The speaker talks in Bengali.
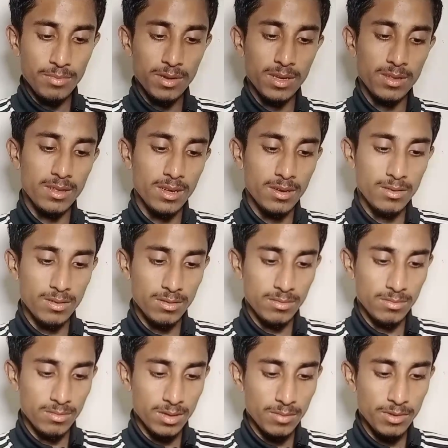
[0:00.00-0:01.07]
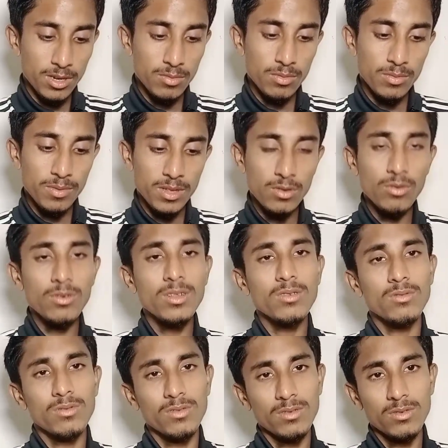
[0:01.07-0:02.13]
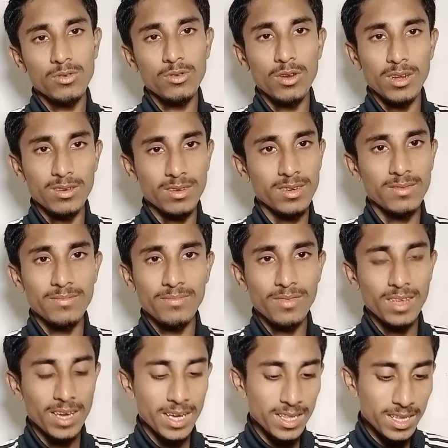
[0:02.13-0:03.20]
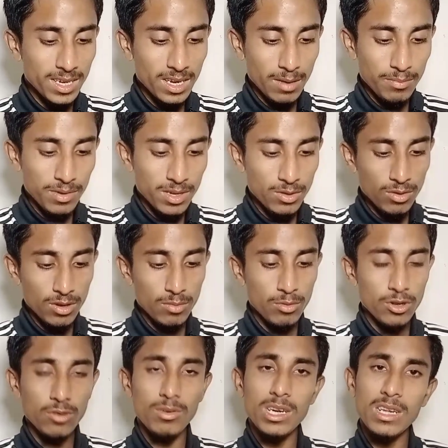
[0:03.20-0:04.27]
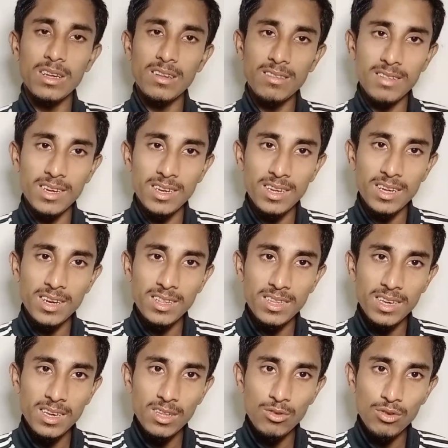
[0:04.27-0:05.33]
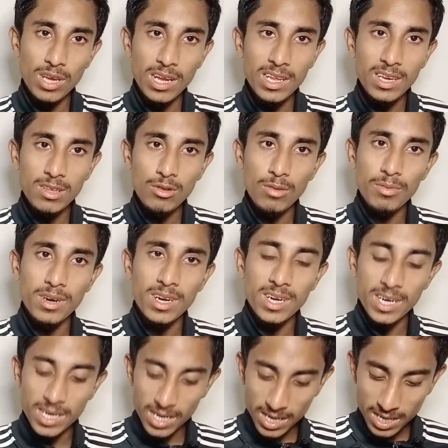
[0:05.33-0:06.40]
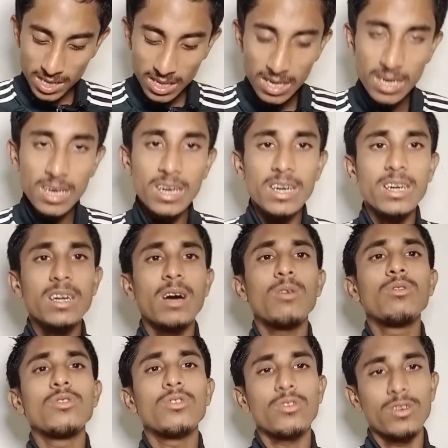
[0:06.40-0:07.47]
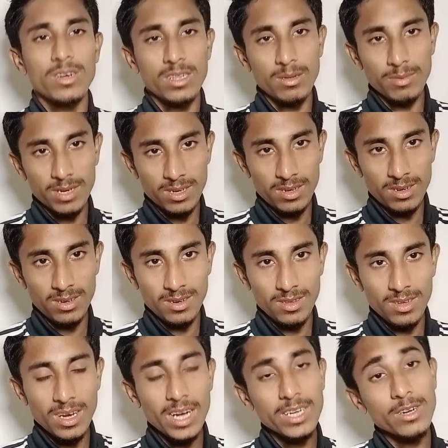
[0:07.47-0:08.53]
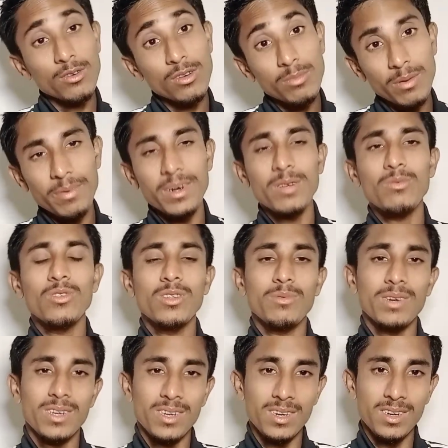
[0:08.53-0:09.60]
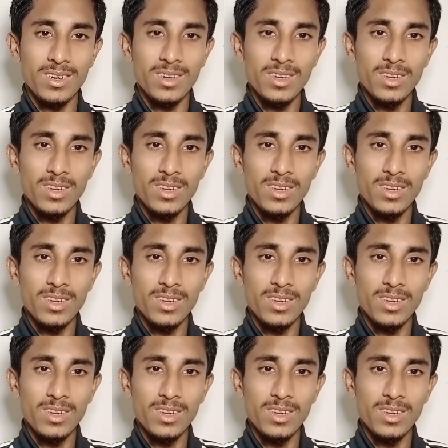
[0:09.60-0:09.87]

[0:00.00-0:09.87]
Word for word: আপনাকে সাবমিটের উপর প্রেস করুন দেখুন চলে আসবে এখান থেকে আপনি কিন্তু এখন বর্তমান ঠিকানা স্থায়ী ঠিকানা দিয়েই কিন্তু চাইলেই কিন্তু আপনার এনআইডি কার্ডটি ডাউনলোড করে নিতে পারছেন আশা করি ব্যাপারটা বুঝতে পারছেন